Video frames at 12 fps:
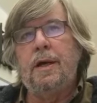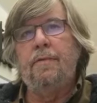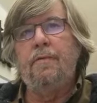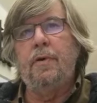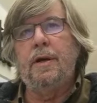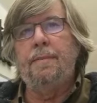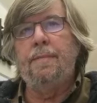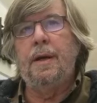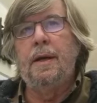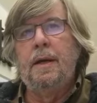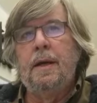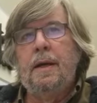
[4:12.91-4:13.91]
che
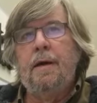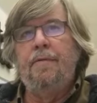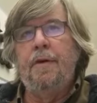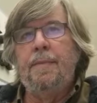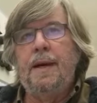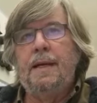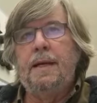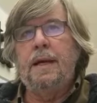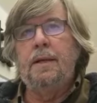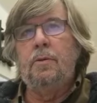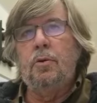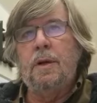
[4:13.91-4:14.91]
vorrebbe affermare
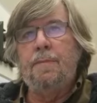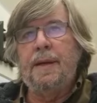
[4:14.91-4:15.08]
Cantone,